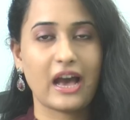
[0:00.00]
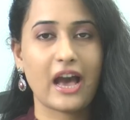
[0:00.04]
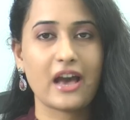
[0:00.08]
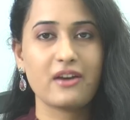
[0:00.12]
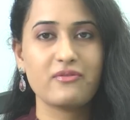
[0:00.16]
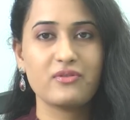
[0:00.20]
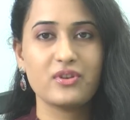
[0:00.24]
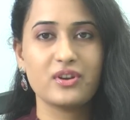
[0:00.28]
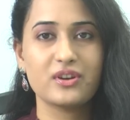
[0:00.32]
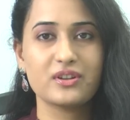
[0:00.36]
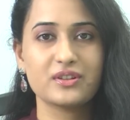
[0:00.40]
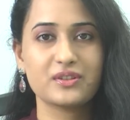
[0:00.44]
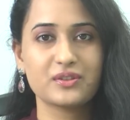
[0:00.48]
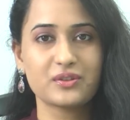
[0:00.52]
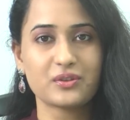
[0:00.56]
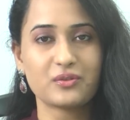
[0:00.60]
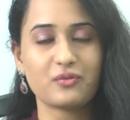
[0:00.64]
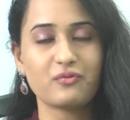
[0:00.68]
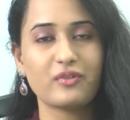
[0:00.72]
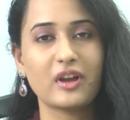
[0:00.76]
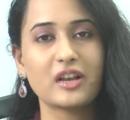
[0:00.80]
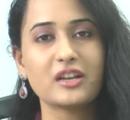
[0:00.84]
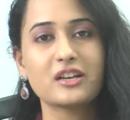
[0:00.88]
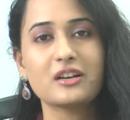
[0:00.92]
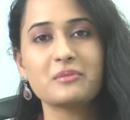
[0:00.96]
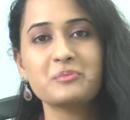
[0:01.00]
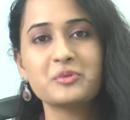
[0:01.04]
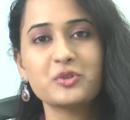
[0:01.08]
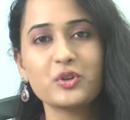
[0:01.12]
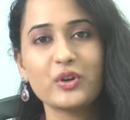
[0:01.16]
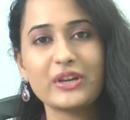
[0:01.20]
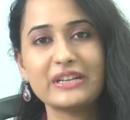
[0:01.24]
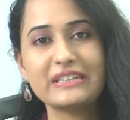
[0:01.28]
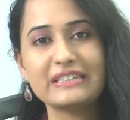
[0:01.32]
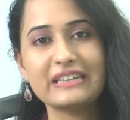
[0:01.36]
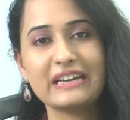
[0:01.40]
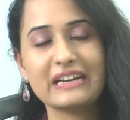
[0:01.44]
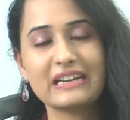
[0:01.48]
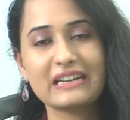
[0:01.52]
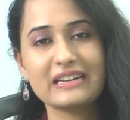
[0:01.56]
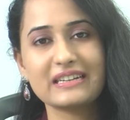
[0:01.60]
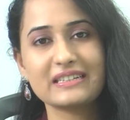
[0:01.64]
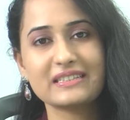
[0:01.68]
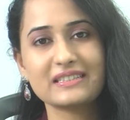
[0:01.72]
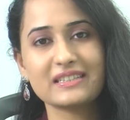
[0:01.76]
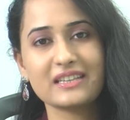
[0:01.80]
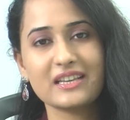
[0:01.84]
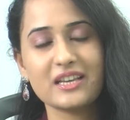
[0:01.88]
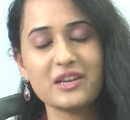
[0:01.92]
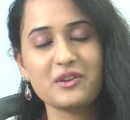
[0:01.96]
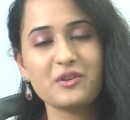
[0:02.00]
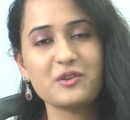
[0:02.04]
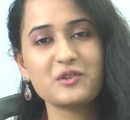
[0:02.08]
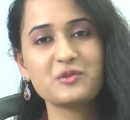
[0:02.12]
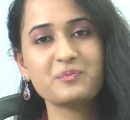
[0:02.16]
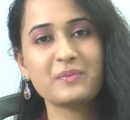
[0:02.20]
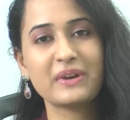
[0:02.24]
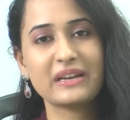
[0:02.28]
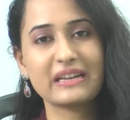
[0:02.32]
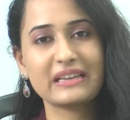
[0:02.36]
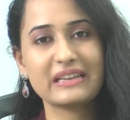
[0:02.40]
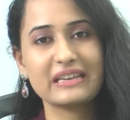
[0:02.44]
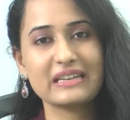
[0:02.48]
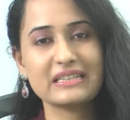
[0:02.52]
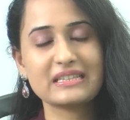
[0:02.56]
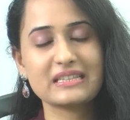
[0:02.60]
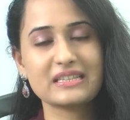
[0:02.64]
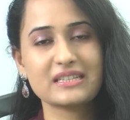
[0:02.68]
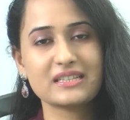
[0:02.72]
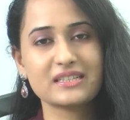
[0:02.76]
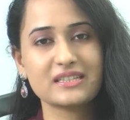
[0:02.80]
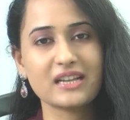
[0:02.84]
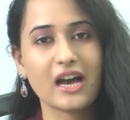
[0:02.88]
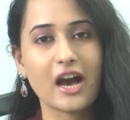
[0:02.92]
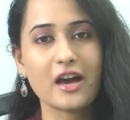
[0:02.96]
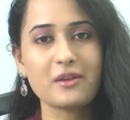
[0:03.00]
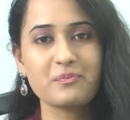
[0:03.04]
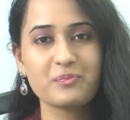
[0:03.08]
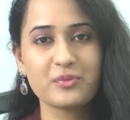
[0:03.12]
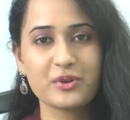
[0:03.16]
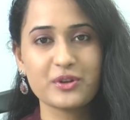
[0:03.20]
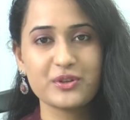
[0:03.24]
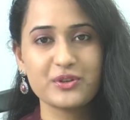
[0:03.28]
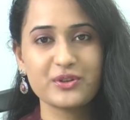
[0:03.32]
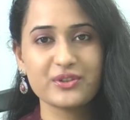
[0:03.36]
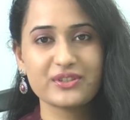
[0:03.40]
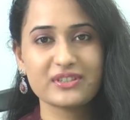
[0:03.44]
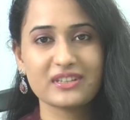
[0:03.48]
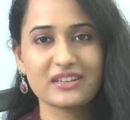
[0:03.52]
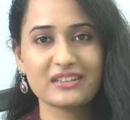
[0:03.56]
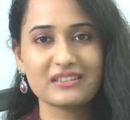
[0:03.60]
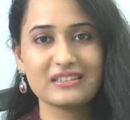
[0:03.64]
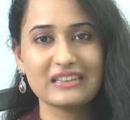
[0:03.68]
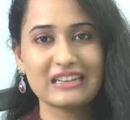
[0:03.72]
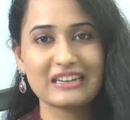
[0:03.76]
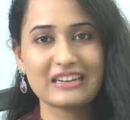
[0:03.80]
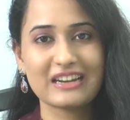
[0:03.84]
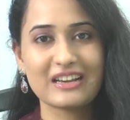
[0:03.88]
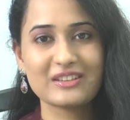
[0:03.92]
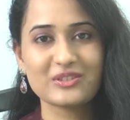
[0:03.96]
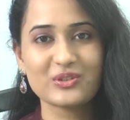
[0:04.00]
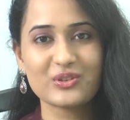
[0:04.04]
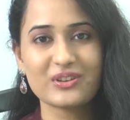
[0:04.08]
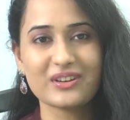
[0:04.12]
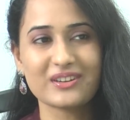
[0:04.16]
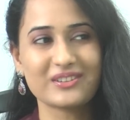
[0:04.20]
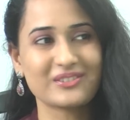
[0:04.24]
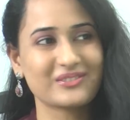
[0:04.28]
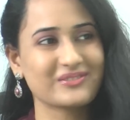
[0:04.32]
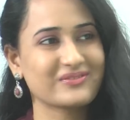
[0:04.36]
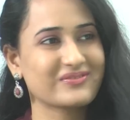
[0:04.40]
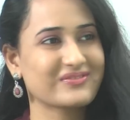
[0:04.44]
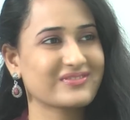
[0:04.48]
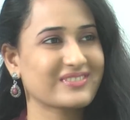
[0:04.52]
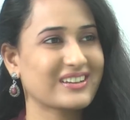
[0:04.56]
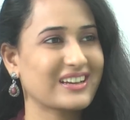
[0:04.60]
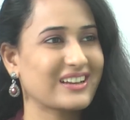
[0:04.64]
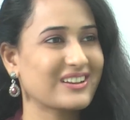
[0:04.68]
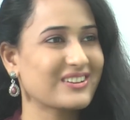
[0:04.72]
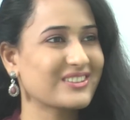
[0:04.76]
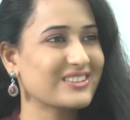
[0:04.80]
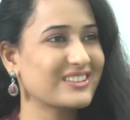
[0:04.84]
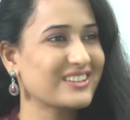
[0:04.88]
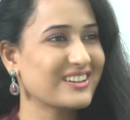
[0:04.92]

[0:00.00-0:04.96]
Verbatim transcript: హై వ్యూర్స్ వెల్కమ్ టు ఇండియా గ్లిడ్స్ ఈరోజు మన గెస్ట్ స్టార్ ప్రొడ్యూసర్ దిల్రాజు గారు హలో